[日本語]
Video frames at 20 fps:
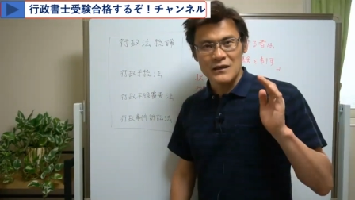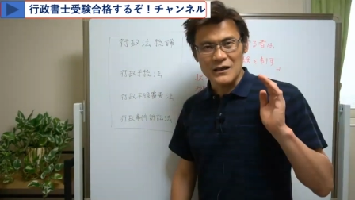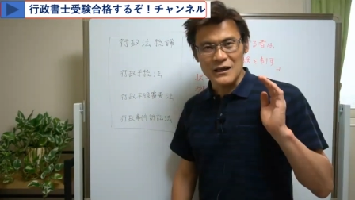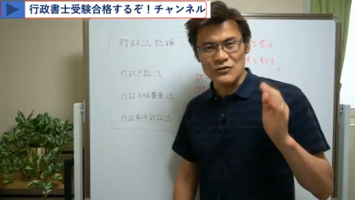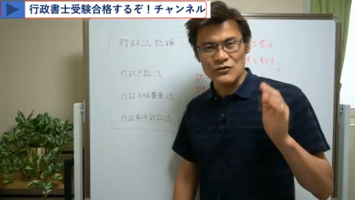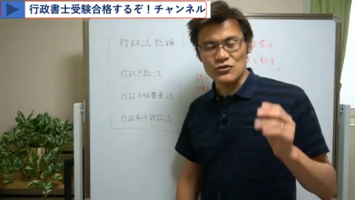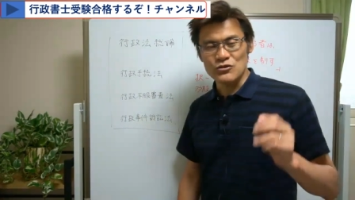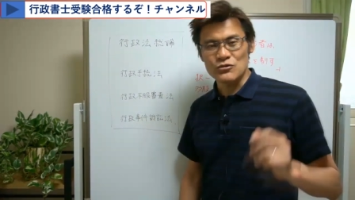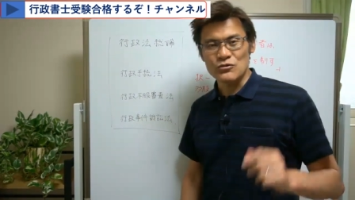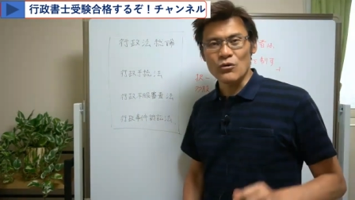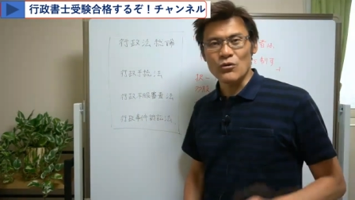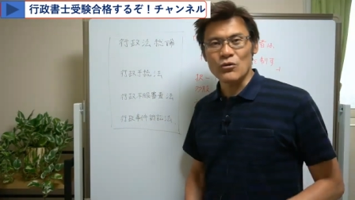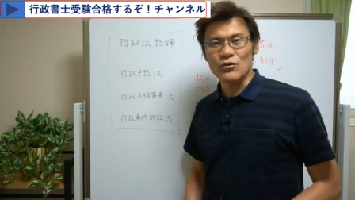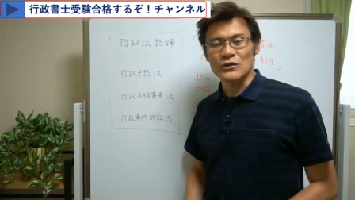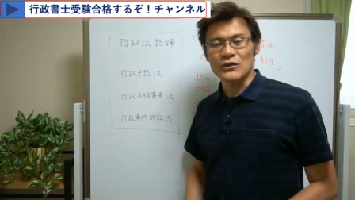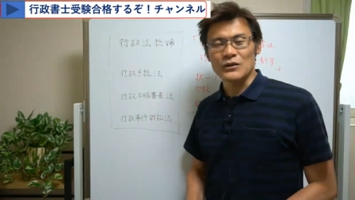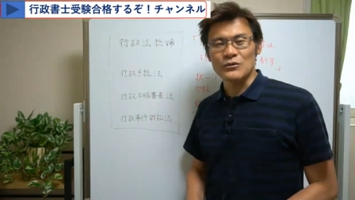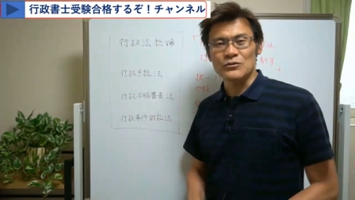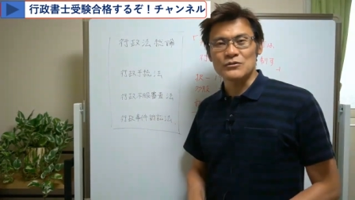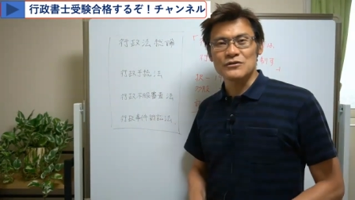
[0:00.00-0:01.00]
学習方
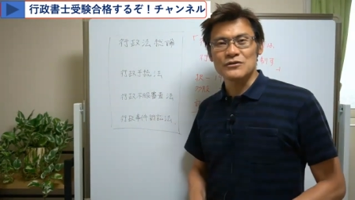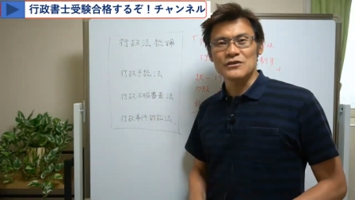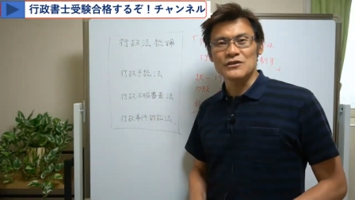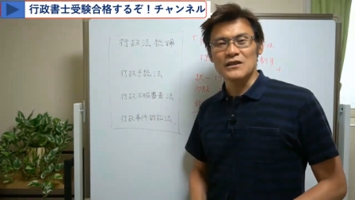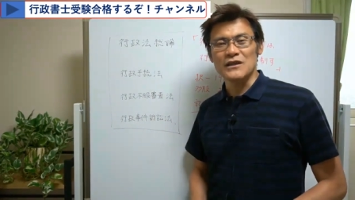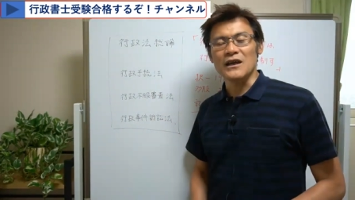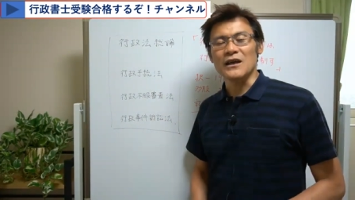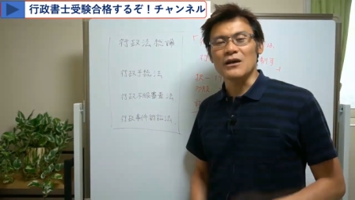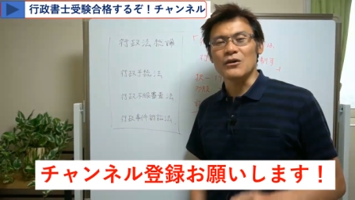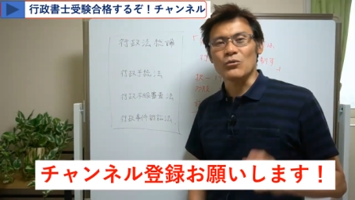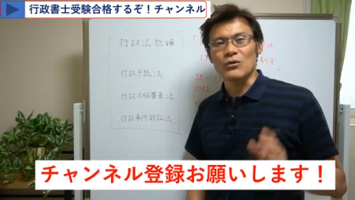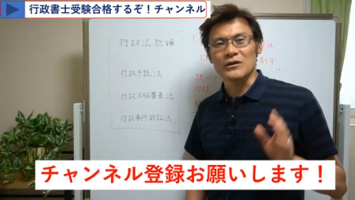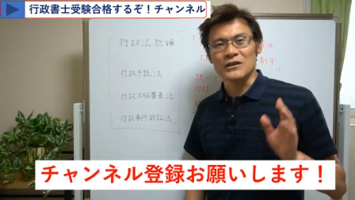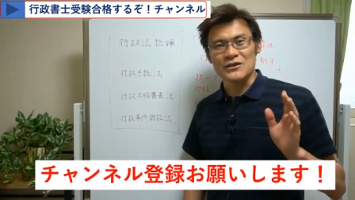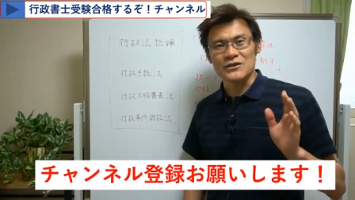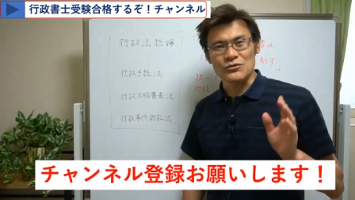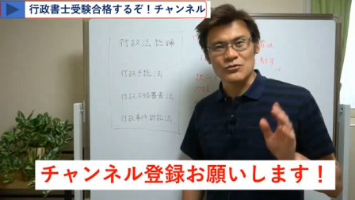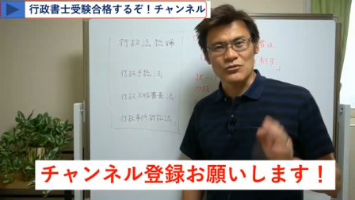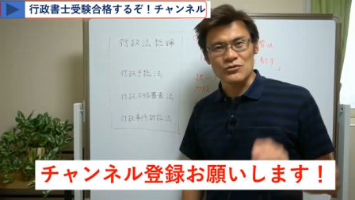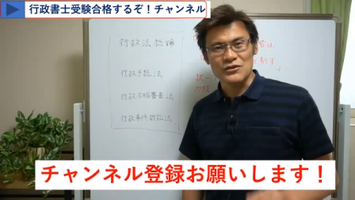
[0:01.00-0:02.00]
法などについてお
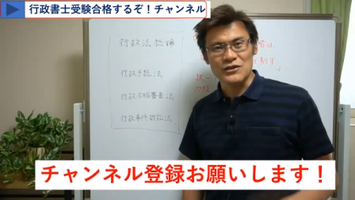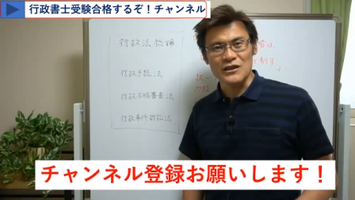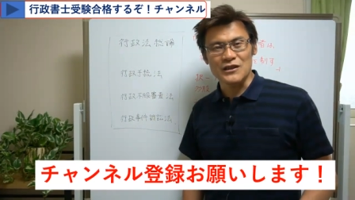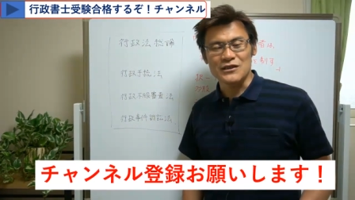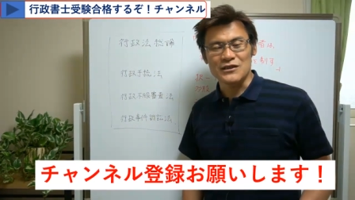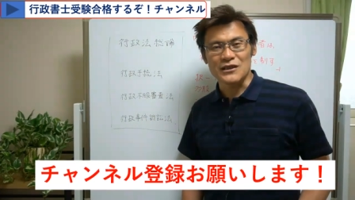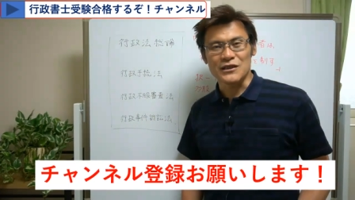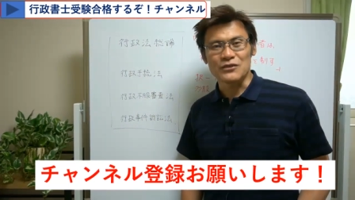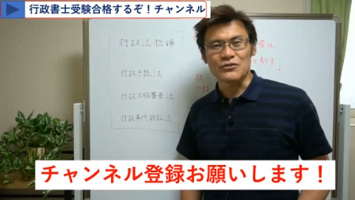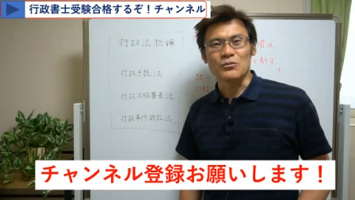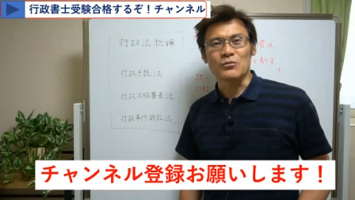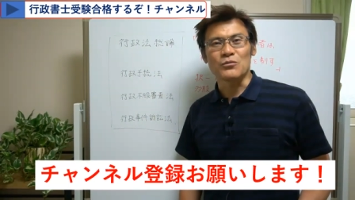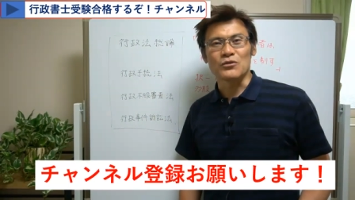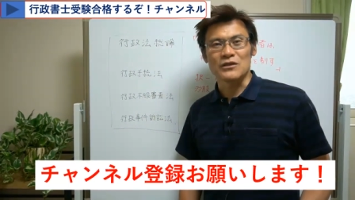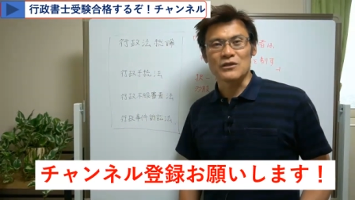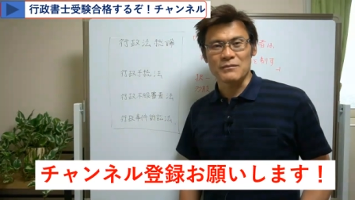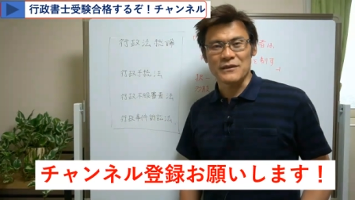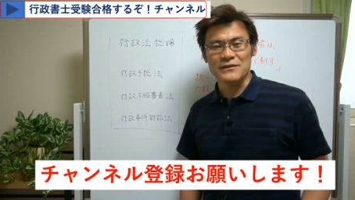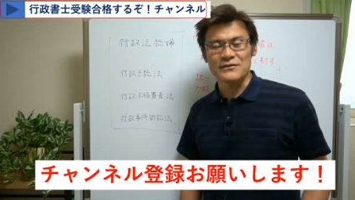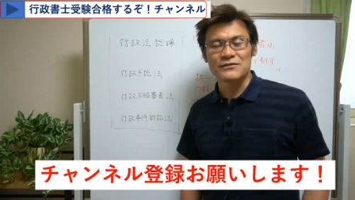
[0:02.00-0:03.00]
話をしていきたいと思
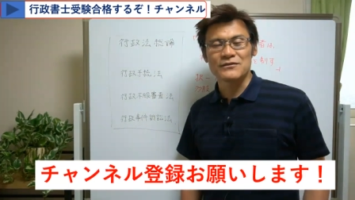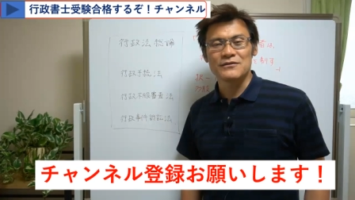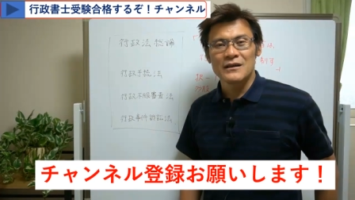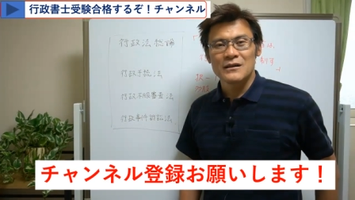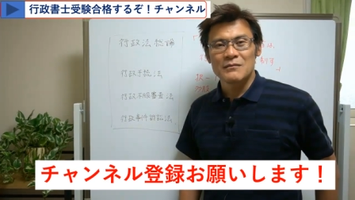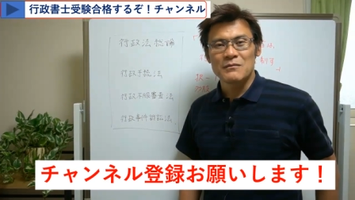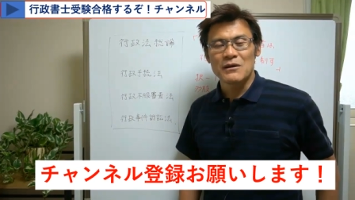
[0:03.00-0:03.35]
います。